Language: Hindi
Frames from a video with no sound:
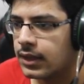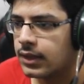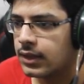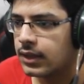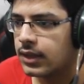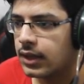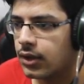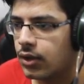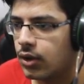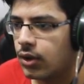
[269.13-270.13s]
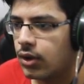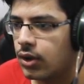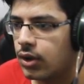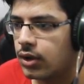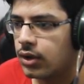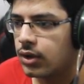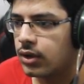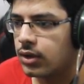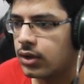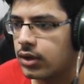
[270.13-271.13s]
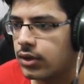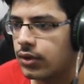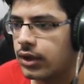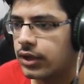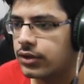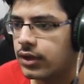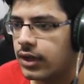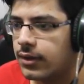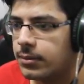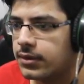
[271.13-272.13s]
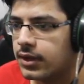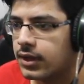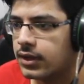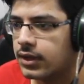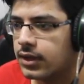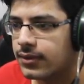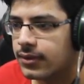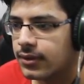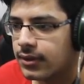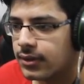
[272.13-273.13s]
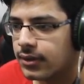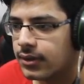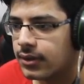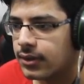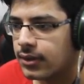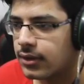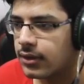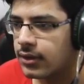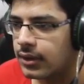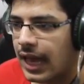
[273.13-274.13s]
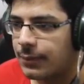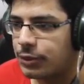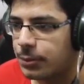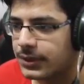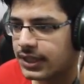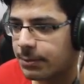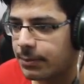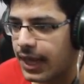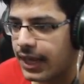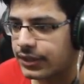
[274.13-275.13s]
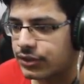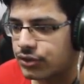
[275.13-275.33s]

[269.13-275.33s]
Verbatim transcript: ठीक है और ये कोयला शोयला वापस रखाते हैं हाँ मुझे पता था पैन